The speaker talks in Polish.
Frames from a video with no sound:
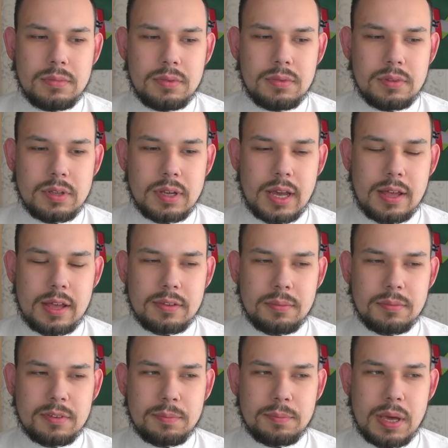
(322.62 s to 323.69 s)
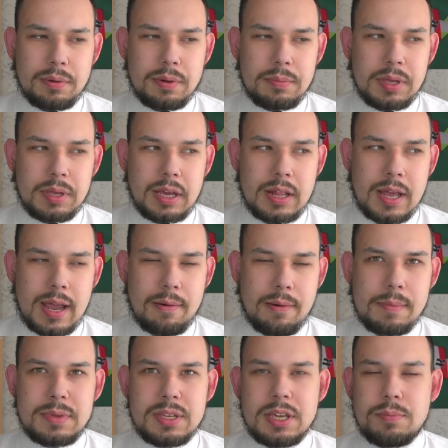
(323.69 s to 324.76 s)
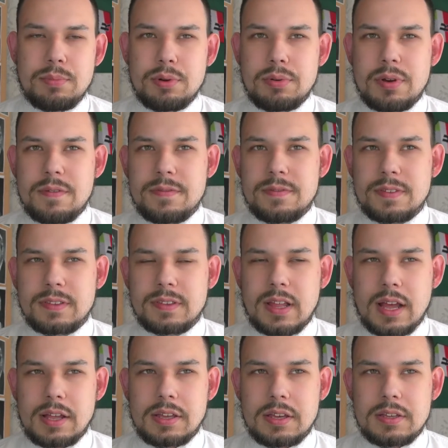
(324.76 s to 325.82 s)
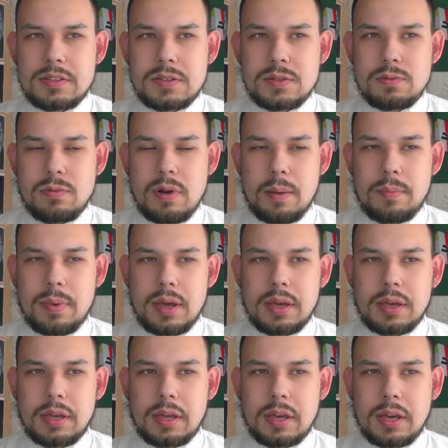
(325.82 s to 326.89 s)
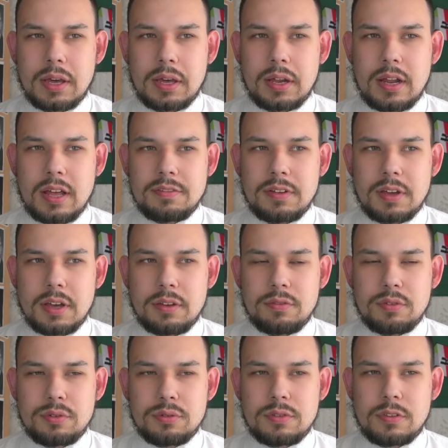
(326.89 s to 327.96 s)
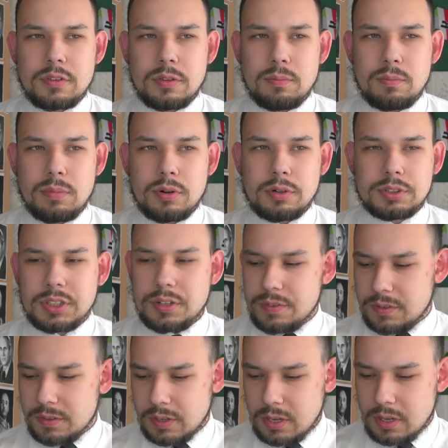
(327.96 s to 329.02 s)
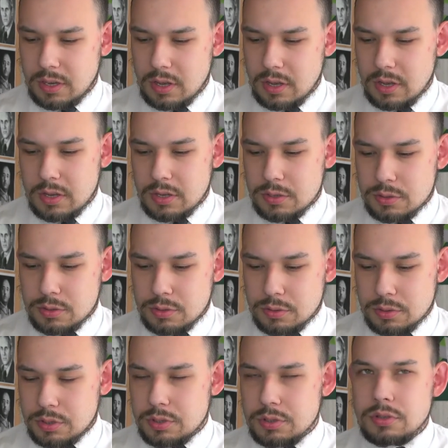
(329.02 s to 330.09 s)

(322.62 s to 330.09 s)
razem z białymi generałami nie były w stanie słabej, herlawej rewolucji bolszewickiej zdusić.